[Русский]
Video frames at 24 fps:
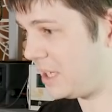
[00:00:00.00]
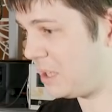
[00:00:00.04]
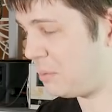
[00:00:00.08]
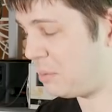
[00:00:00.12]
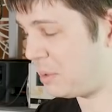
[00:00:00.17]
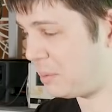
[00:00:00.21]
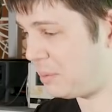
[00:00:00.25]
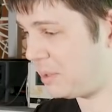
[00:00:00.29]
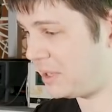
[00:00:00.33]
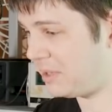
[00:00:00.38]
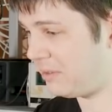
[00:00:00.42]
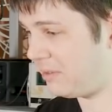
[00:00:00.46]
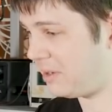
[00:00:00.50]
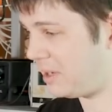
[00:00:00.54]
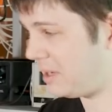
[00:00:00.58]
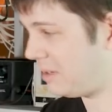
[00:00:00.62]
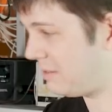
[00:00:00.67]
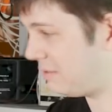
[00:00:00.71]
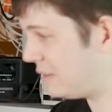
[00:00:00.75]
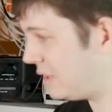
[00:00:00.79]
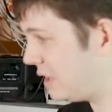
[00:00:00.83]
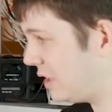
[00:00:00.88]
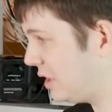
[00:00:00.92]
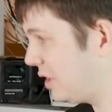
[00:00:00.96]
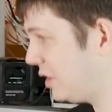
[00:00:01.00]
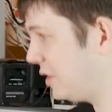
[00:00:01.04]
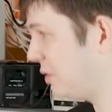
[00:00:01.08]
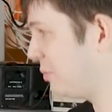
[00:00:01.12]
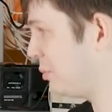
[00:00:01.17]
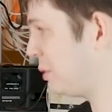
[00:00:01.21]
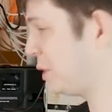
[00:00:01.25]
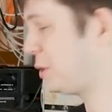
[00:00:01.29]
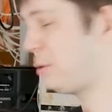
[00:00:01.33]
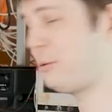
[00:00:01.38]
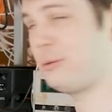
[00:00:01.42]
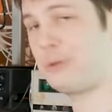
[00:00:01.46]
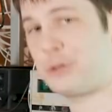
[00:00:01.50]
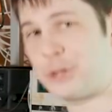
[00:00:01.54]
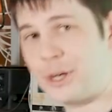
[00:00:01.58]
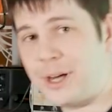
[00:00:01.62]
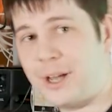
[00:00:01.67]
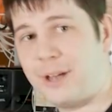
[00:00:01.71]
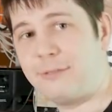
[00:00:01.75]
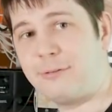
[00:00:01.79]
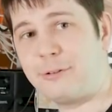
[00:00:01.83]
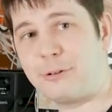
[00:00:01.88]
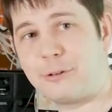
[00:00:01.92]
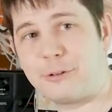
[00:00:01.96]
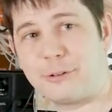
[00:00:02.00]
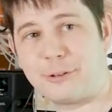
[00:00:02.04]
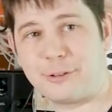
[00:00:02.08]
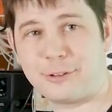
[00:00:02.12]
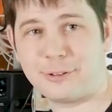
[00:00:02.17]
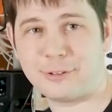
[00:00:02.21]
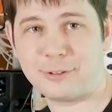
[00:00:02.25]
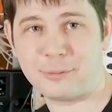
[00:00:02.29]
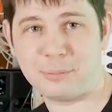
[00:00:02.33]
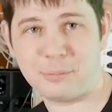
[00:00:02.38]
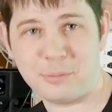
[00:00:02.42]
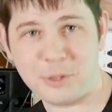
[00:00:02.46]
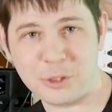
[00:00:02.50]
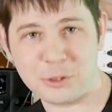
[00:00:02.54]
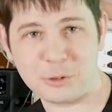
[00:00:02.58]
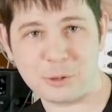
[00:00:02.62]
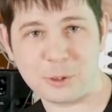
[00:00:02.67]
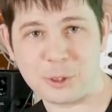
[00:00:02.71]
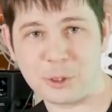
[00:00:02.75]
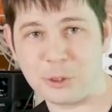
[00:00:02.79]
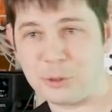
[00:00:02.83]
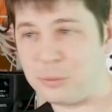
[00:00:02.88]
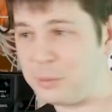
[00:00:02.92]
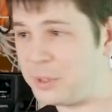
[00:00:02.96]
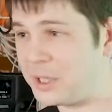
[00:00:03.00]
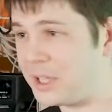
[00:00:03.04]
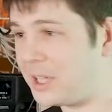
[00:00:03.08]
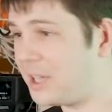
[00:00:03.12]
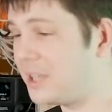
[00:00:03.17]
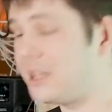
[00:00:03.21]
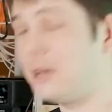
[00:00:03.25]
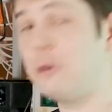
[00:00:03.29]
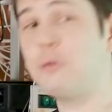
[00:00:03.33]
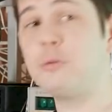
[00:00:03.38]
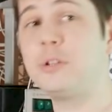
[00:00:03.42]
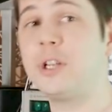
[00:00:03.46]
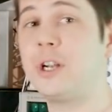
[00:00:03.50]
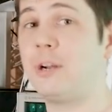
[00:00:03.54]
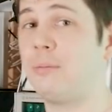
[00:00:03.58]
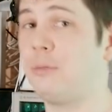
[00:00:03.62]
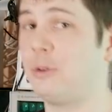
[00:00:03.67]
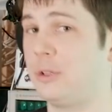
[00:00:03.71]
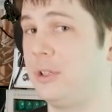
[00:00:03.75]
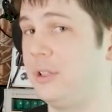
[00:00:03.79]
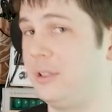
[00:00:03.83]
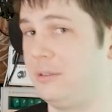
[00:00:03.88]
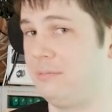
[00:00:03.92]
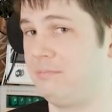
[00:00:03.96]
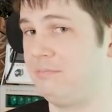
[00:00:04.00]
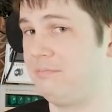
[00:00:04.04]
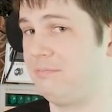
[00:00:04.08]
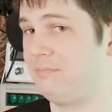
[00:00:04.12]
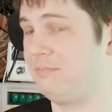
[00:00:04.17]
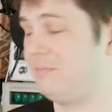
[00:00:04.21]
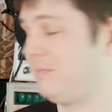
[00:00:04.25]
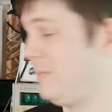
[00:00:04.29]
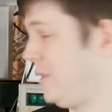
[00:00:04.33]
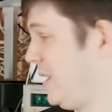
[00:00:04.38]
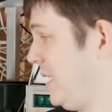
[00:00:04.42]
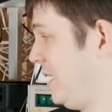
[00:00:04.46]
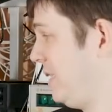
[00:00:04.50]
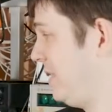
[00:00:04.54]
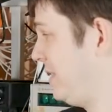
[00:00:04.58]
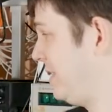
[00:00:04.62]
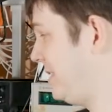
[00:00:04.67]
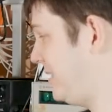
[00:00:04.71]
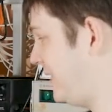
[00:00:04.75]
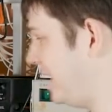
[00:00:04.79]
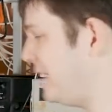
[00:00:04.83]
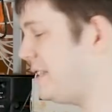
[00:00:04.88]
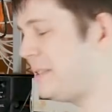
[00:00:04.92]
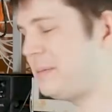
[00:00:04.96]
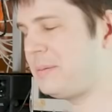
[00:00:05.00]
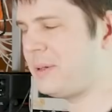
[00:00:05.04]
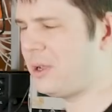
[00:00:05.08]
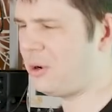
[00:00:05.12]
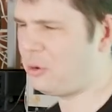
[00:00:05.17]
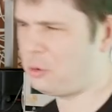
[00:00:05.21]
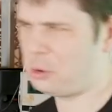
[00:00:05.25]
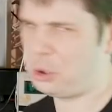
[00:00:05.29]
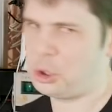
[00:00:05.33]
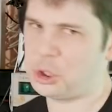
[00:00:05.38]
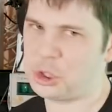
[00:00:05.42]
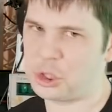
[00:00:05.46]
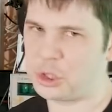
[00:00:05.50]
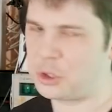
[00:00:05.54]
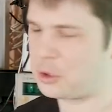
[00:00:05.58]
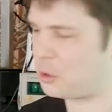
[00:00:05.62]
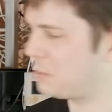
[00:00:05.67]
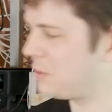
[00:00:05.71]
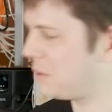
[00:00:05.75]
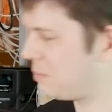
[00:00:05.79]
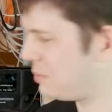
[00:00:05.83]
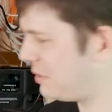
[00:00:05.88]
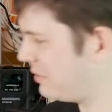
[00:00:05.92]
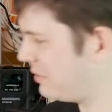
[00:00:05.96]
ГПП-2, подключаю его к источнику питания, он не работает. Здесь мне очень крупно